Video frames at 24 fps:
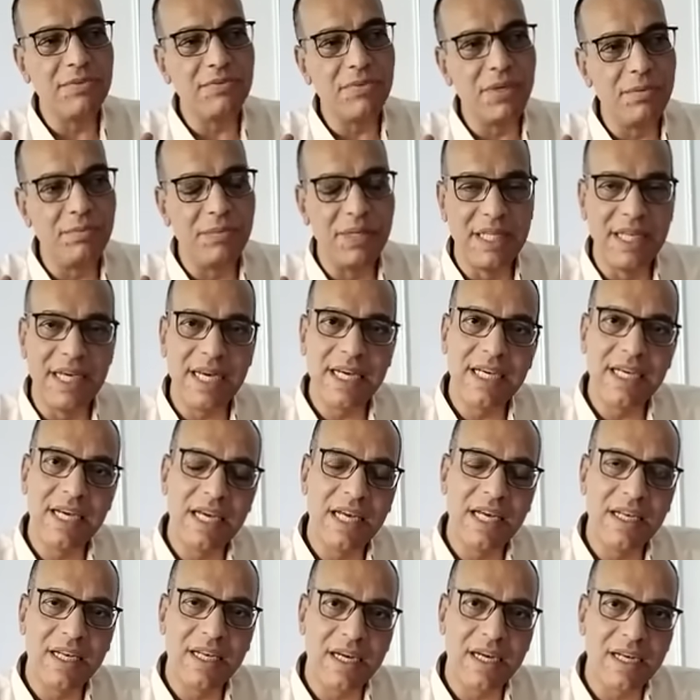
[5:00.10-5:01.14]
يعني في
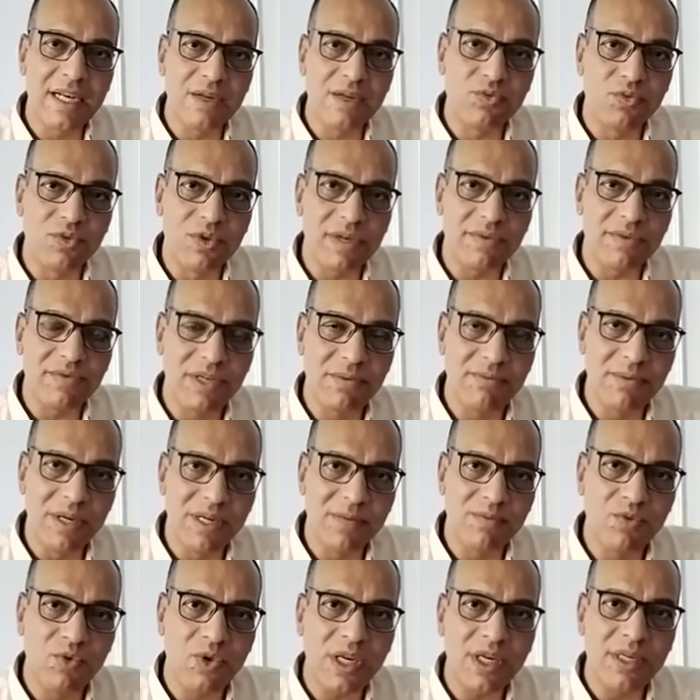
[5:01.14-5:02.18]
البدايه قال لك لا
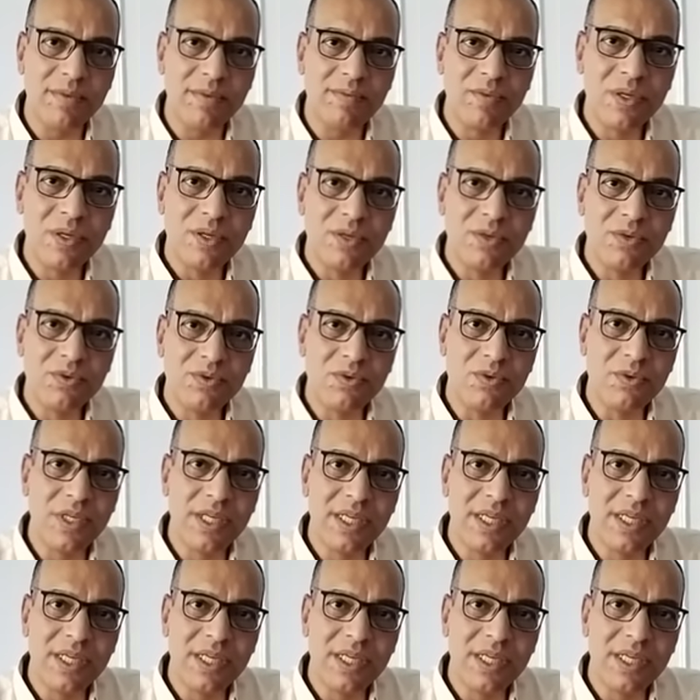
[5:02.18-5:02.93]
تضاف للمجموع